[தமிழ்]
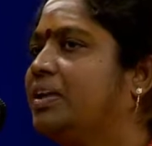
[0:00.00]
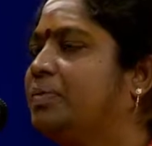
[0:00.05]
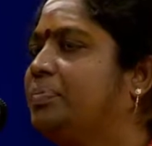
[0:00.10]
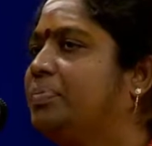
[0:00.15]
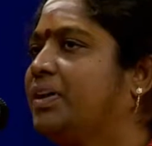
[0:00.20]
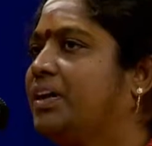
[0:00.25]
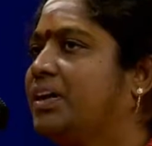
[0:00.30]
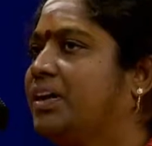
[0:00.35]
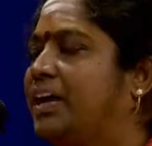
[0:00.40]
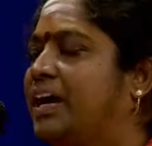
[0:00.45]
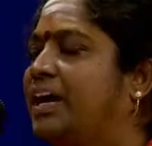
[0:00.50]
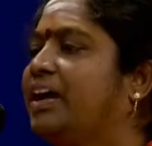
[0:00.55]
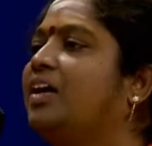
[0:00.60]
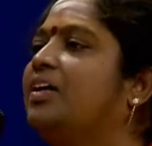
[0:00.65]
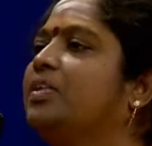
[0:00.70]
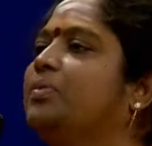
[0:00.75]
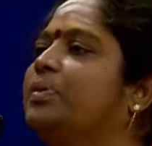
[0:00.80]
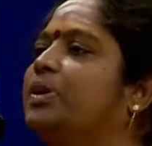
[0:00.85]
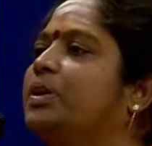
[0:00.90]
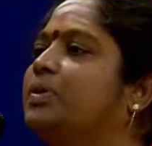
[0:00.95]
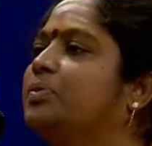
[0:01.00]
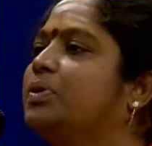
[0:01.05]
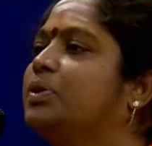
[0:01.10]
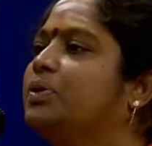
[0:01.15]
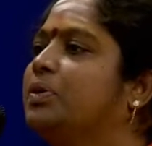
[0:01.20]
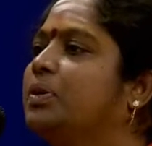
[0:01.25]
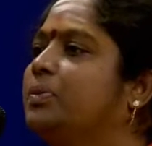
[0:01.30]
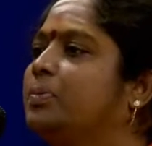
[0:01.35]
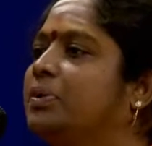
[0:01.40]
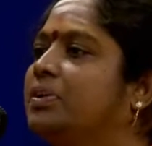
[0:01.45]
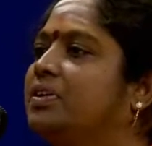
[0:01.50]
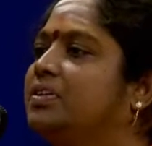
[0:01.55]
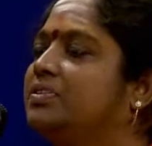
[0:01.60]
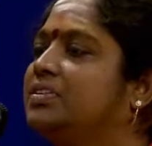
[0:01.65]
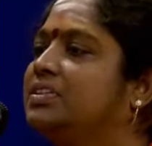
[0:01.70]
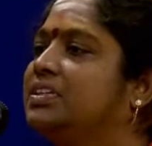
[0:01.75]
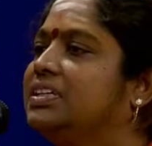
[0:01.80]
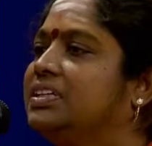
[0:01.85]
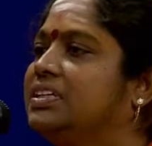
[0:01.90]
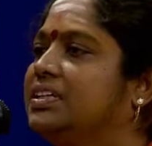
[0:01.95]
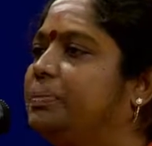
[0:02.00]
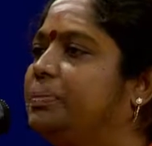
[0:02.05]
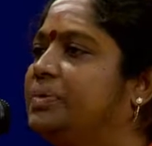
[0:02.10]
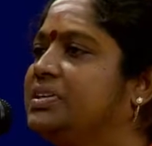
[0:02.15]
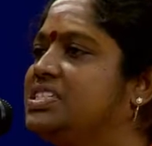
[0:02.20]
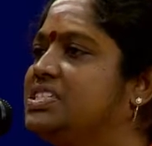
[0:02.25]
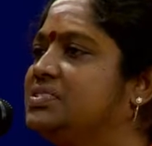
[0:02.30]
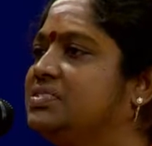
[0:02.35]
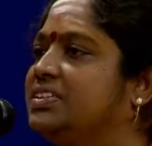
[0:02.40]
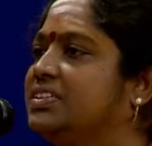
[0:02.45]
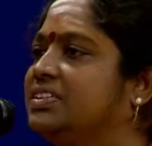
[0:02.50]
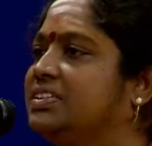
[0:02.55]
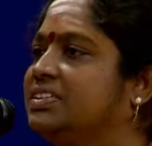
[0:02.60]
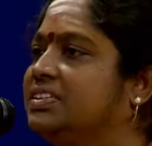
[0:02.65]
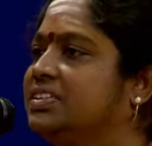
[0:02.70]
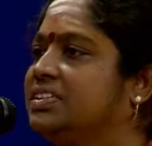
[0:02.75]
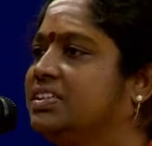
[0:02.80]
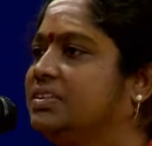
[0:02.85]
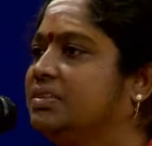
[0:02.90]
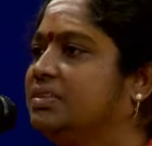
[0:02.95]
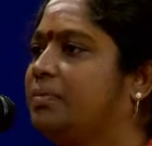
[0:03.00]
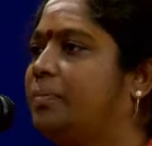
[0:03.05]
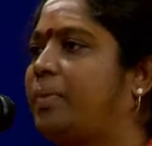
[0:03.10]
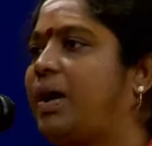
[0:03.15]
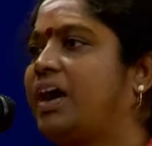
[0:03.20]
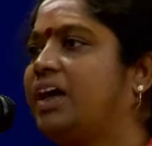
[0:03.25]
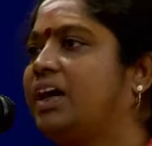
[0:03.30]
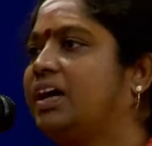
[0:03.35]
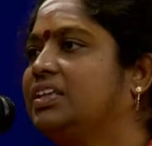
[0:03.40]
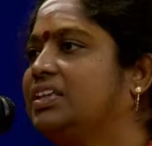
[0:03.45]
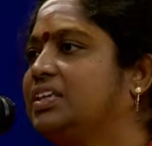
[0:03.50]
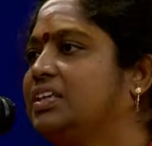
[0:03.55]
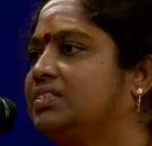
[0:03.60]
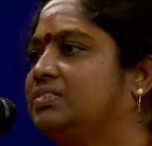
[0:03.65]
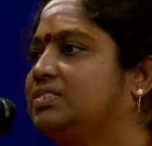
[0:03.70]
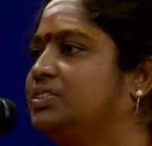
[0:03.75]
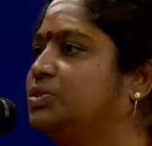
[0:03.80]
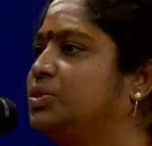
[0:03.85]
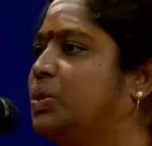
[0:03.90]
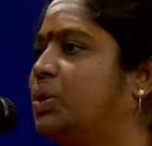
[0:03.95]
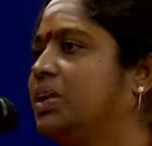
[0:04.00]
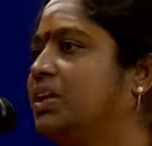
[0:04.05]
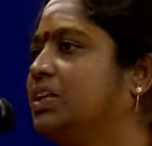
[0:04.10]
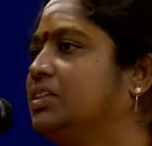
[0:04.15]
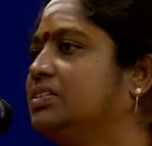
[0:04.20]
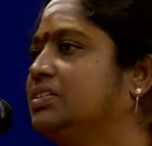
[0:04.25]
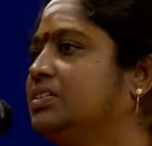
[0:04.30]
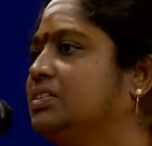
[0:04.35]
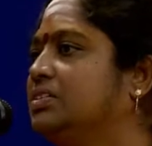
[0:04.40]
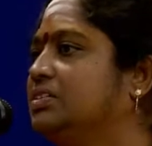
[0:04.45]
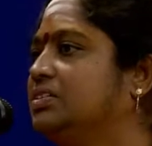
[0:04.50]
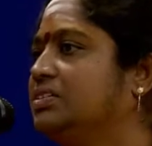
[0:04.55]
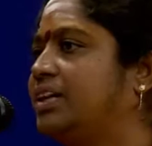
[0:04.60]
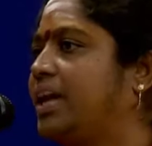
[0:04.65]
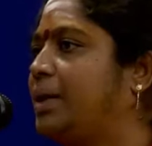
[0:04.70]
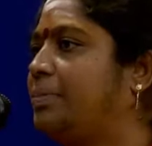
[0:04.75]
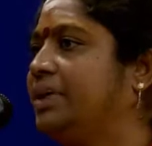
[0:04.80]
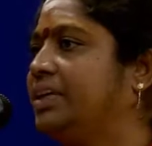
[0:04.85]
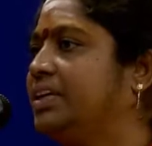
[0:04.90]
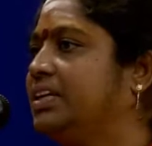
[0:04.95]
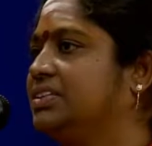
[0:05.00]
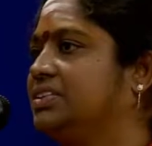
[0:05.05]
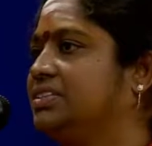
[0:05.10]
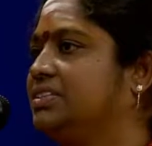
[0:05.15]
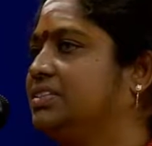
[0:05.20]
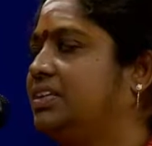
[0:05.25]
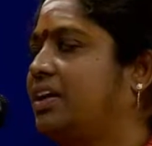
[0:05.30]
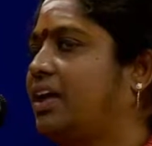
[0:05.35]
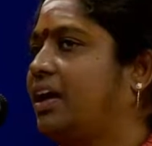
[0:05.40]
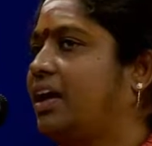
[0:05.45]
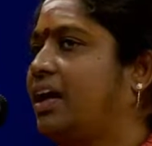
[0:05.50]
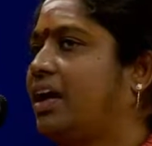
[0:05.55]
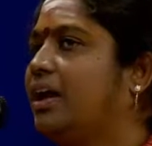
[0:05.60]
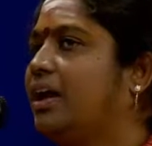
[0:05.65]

இப்போ ரெண்டாவது படிக்கும்போது ஒரு பொண்ணுக்கு வந்து இந்த பிட்ஸ் வந்து நின்றுது பாகாயத்தில் வந்து தொடர்ந்து டேப்லெட் எடுத்துன்னு இருந்தாங்க